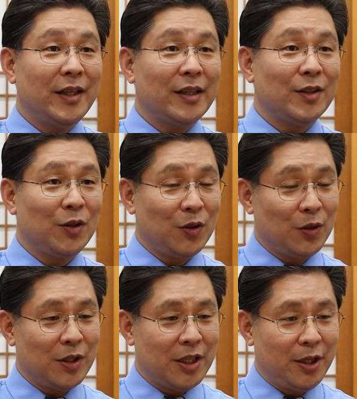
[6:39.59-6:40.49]
예, 그런
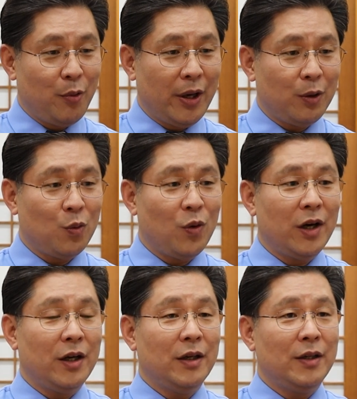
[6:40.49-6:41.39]
어떤
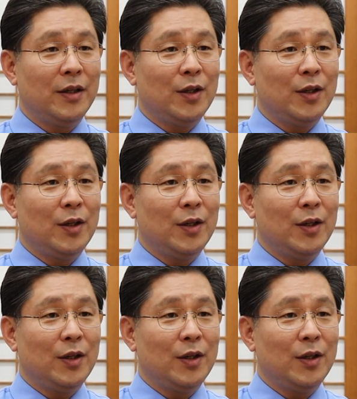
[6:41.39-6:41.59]
기획과